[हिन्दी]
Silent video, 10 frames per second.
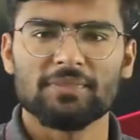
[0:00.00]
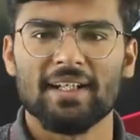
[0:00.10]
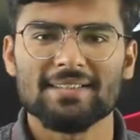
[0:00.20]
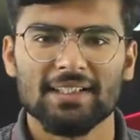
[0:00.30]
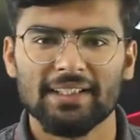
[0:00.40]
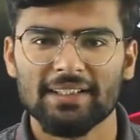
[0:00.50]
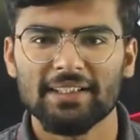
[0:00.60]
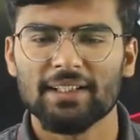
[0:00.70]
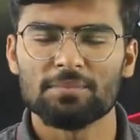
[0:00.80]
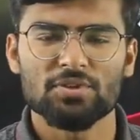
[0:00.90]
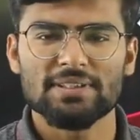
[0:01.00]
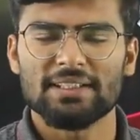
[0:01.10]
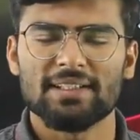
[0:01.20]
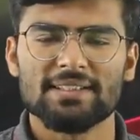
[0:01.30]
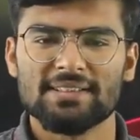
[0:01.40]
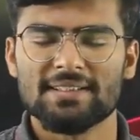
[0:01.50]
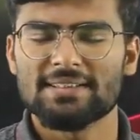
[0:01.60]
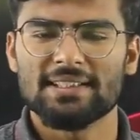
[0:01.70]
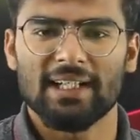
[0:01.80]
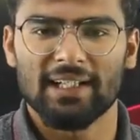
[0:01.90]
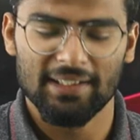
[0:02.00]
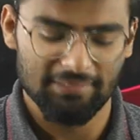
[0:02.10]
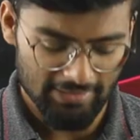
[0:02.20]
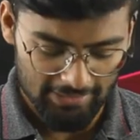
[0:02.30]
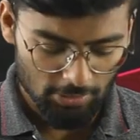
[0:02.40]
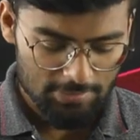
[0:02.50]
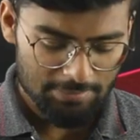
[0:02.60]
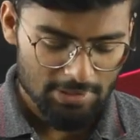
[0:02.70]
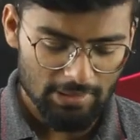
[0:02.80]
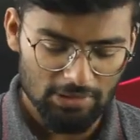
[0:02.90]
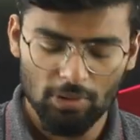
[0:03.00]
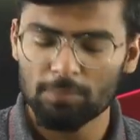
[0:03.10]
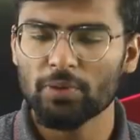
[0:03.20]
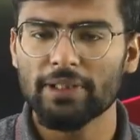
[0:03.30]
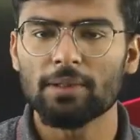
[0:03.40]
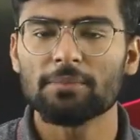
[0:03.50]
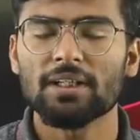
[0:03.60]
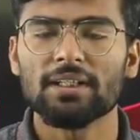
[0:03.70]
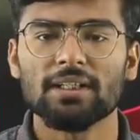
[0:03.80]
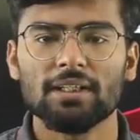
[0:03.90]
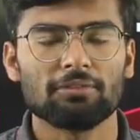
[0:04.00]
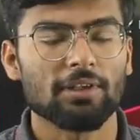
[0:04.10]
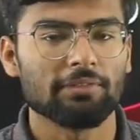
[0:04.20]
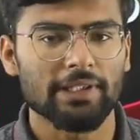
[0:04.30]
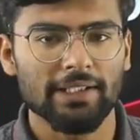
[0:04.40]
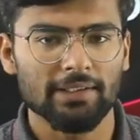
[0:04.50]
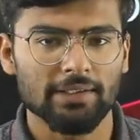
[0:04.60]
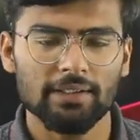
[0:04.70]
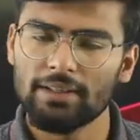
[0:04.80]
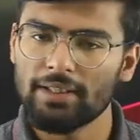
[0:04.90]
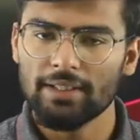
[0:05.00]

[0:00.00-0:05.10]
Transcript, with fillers: कैसा लाइक ये गेम जो है सारी चीज़ें इसकी रहने वाली है तो अब सबसे पहले तो आपको ये गेम कहाँ खेलना है वन विन के अंदर